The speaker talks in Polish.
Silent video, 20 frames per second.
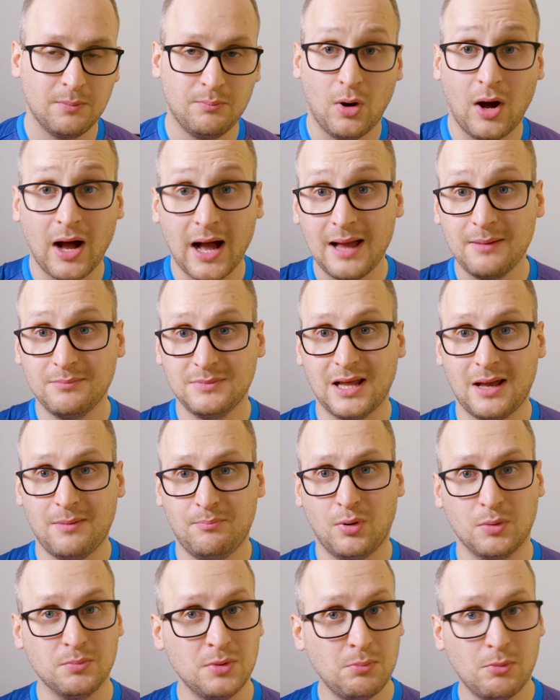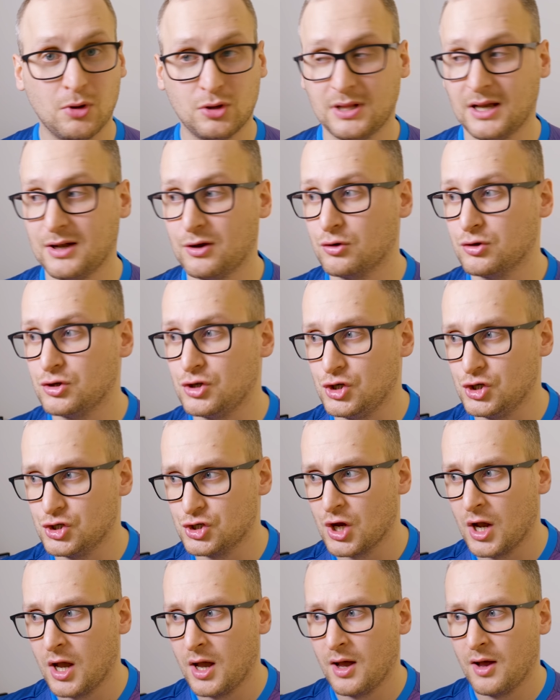bo AMD pomimo tego,
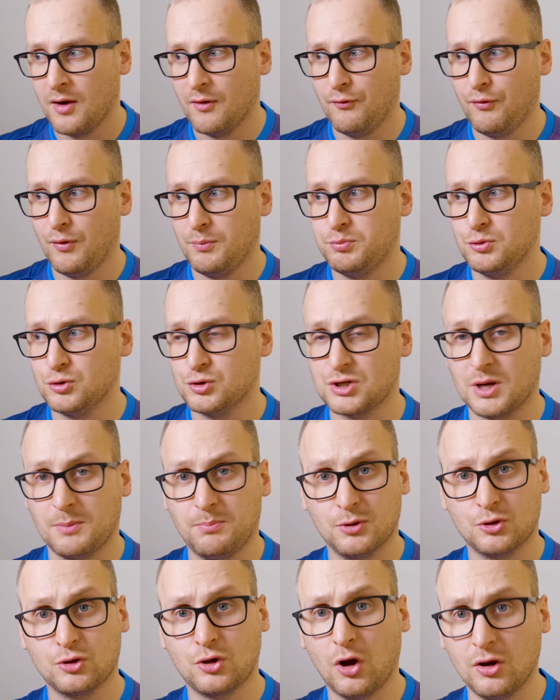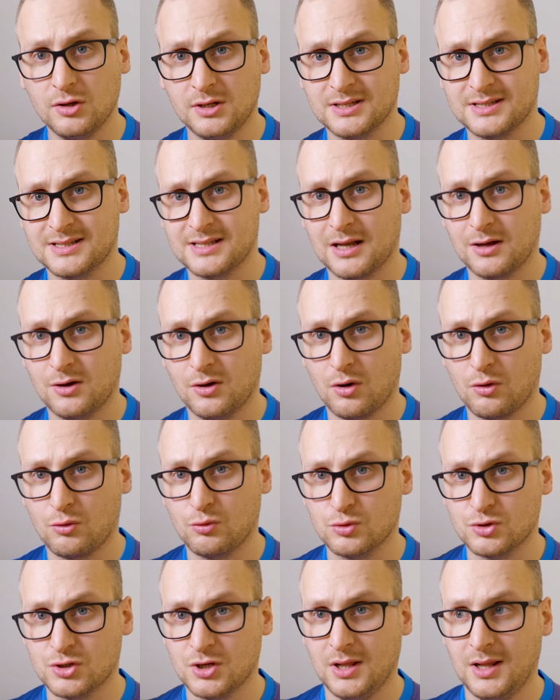iż wypuszcza pod koniec tego
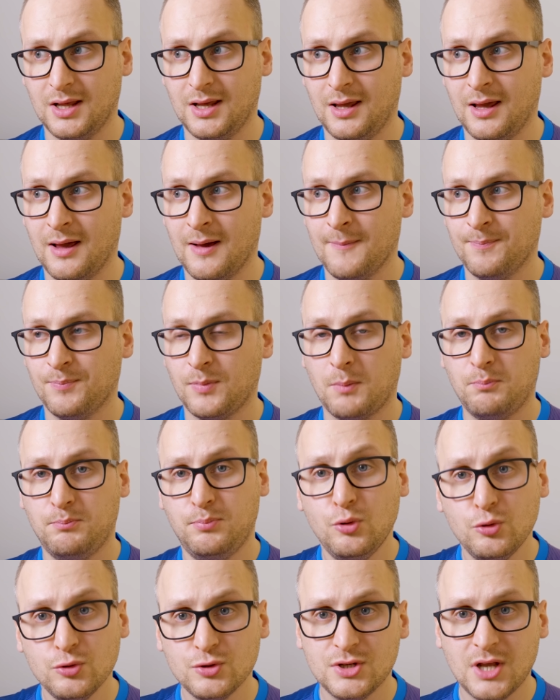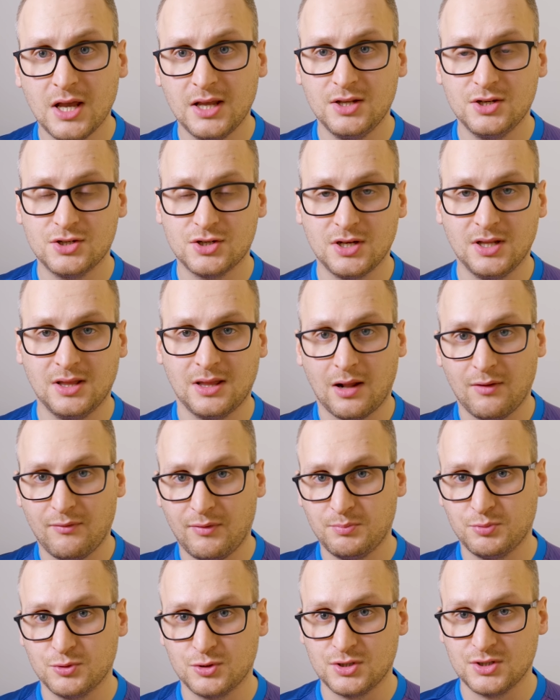roku, czyli później niż Intel
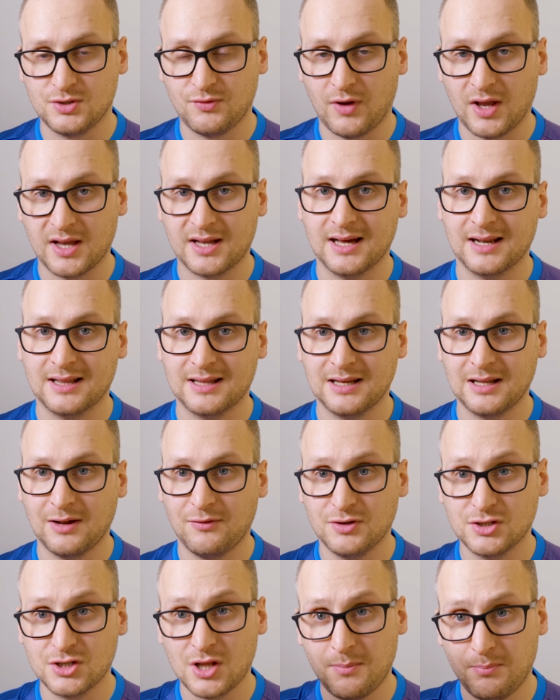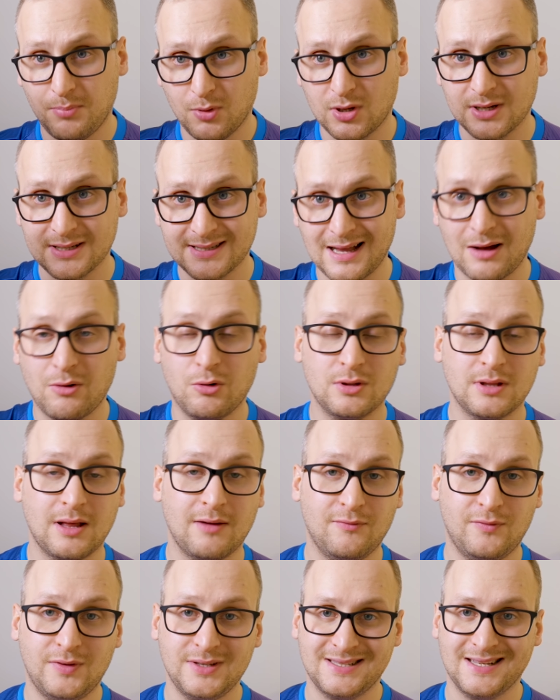wypuści swoje karty graficzne, pokazało
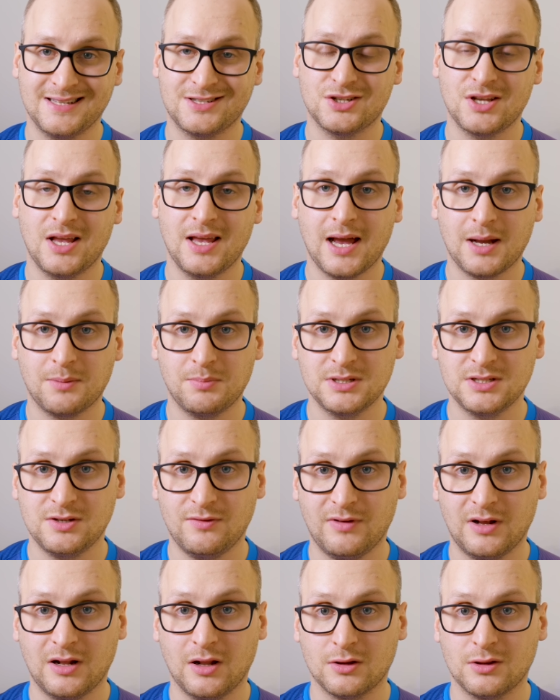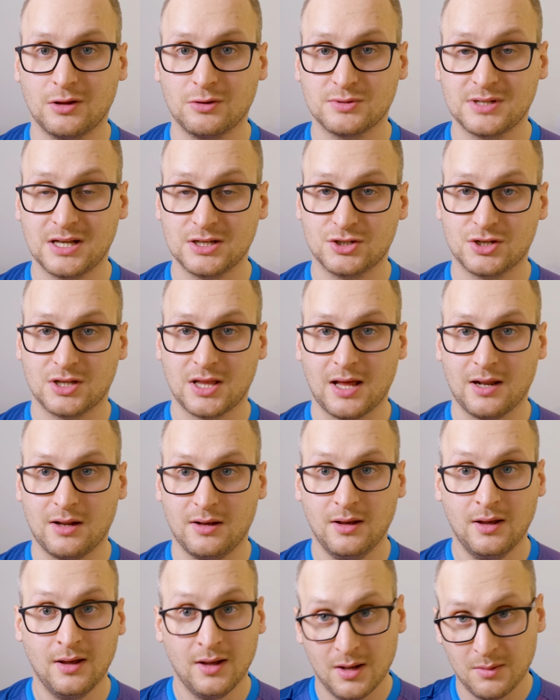nam fizycznie, jak będzie wyglądał Zen
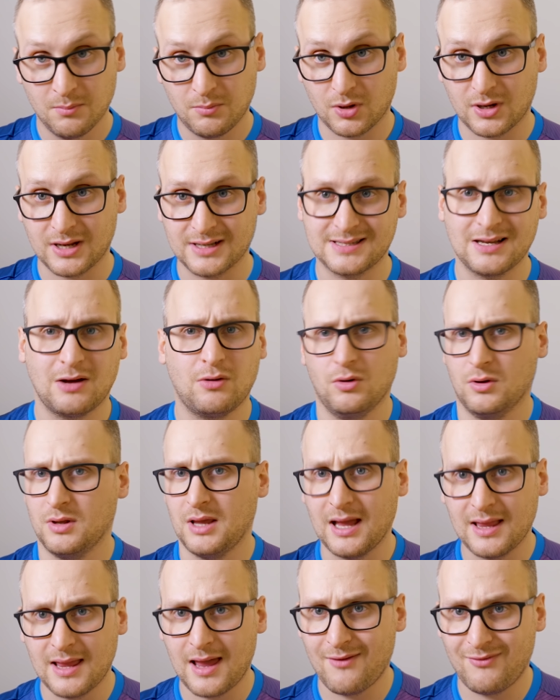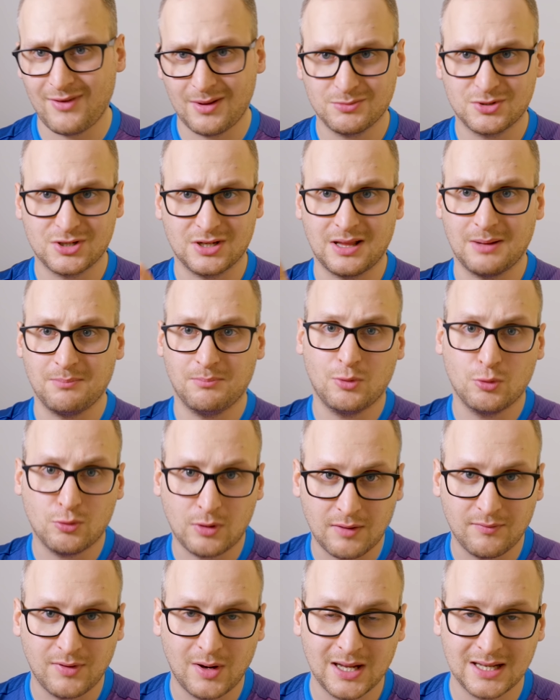4. Pokazało. Ja nie wiem, czy tam był
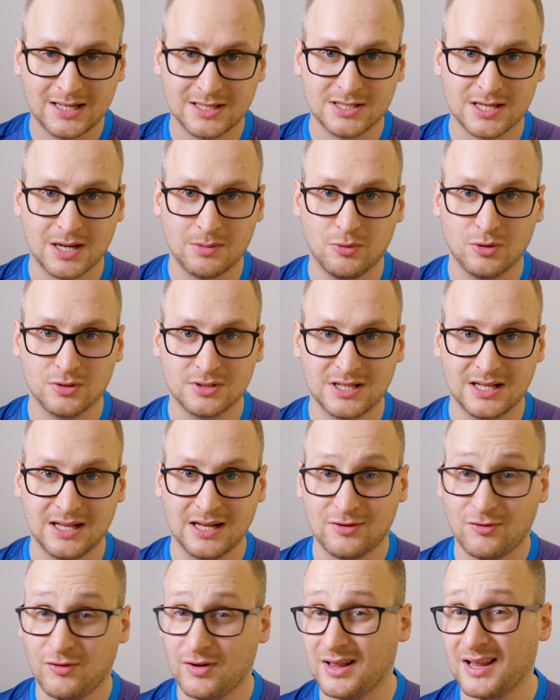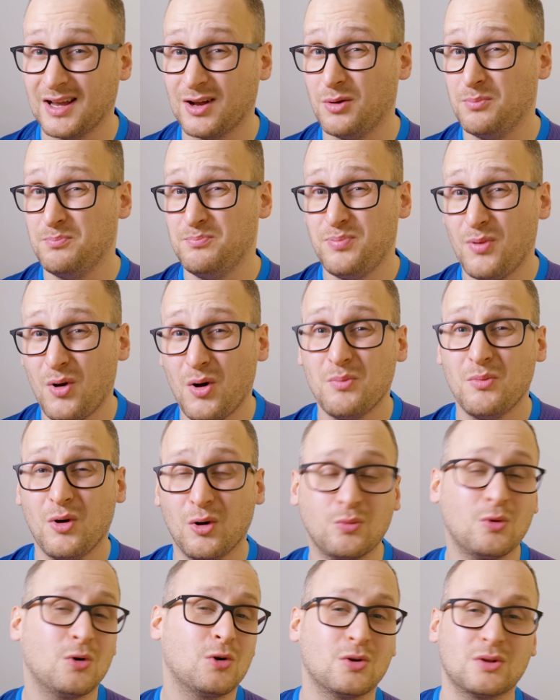kawałek krzemu od Zena 4, bo
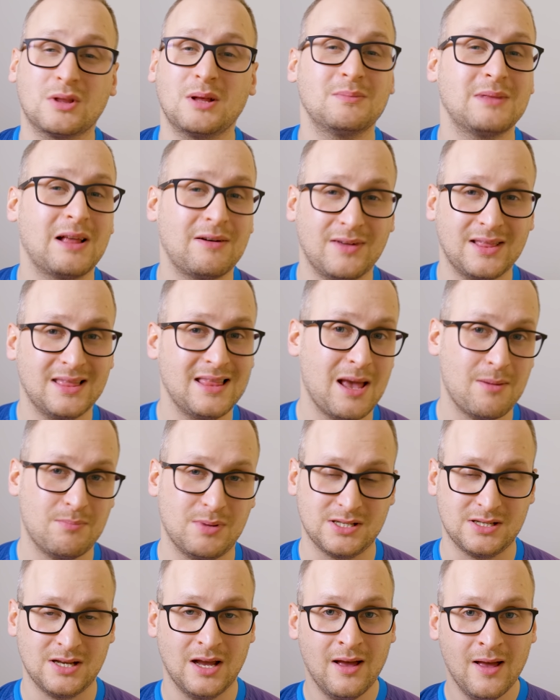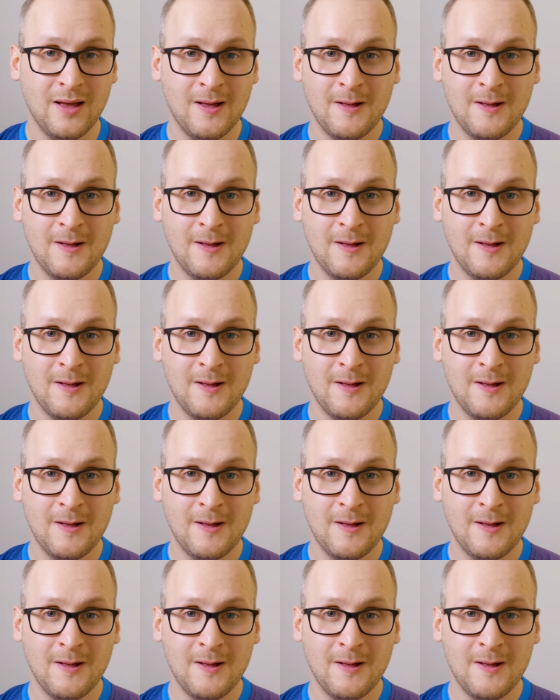mogło go tam nawet nie być.